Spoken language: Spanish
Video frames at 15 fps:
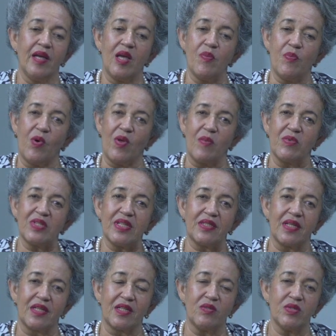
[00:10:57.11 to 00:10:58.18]
y podamos
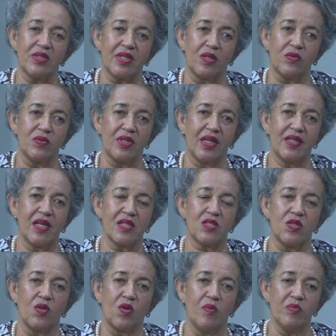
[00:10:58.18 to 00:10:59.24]
hacer que nuestras juntas de
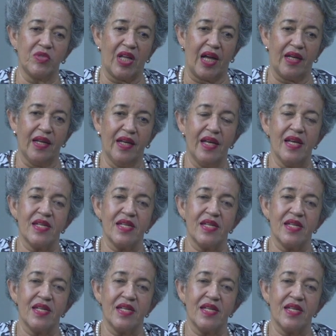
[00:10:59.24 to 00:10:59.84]
acción comunal